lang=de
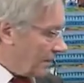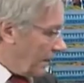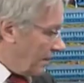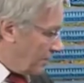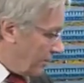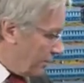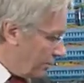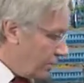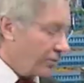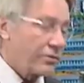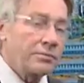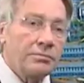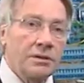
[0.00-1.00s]
Also
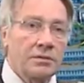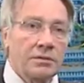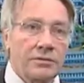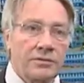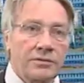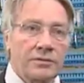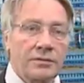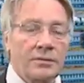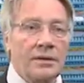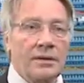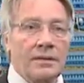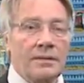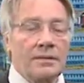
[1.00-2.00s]
Plus, Minus,
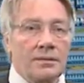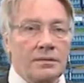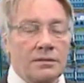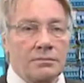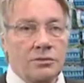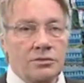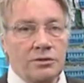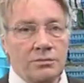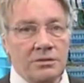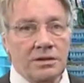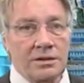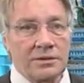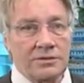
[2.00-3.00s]
äh,
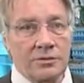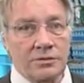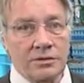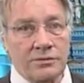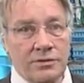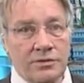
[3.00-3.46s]
Multiplikation,